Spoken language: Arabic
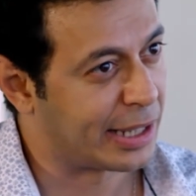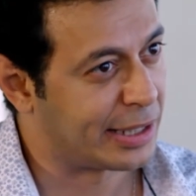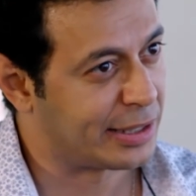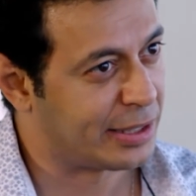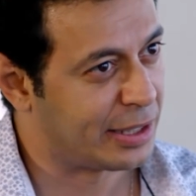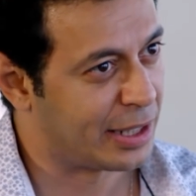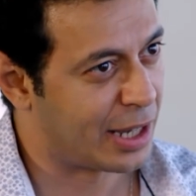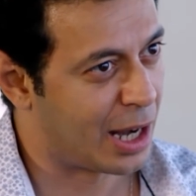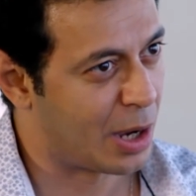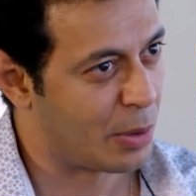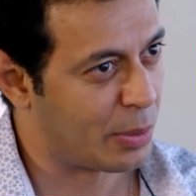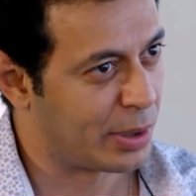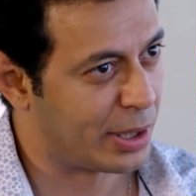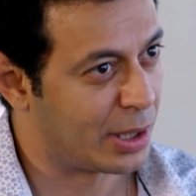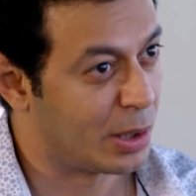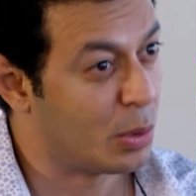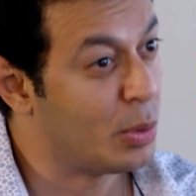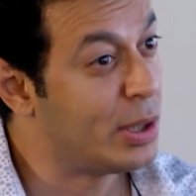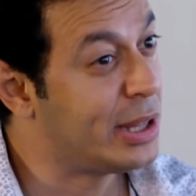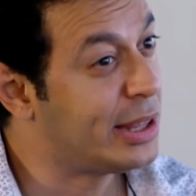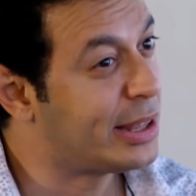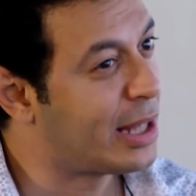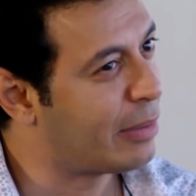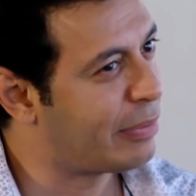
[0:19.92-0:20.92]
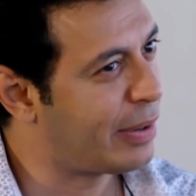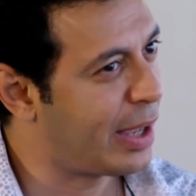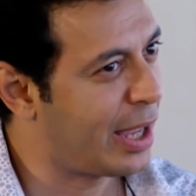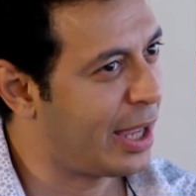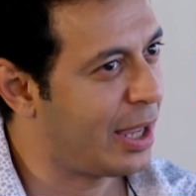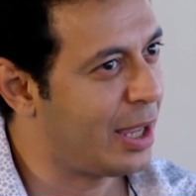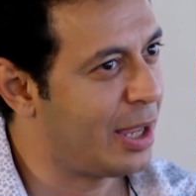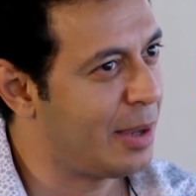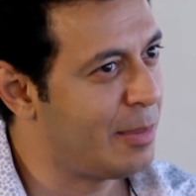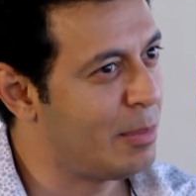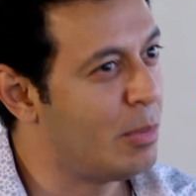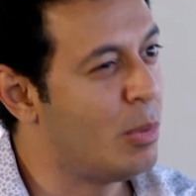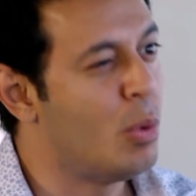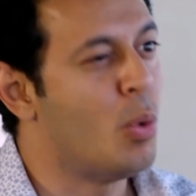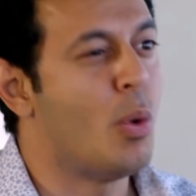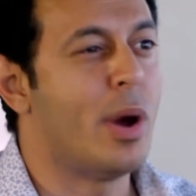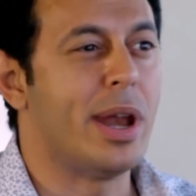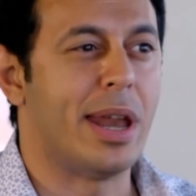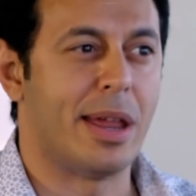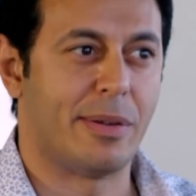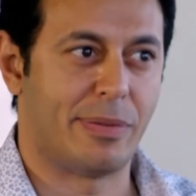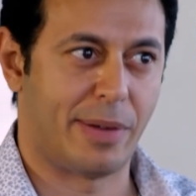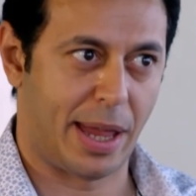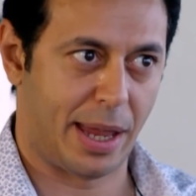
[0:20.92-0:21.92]
لك كتير قوي وانت فاهم
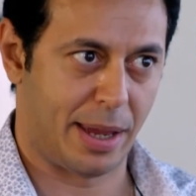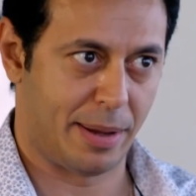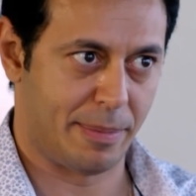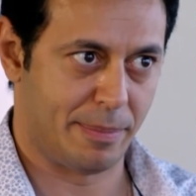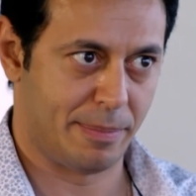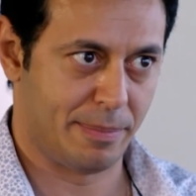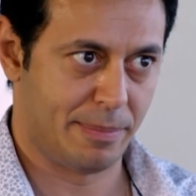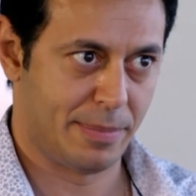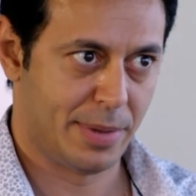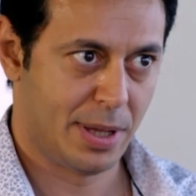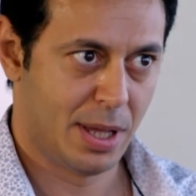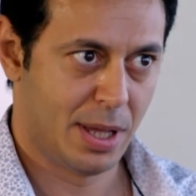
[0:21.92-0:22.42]
وانا فاهم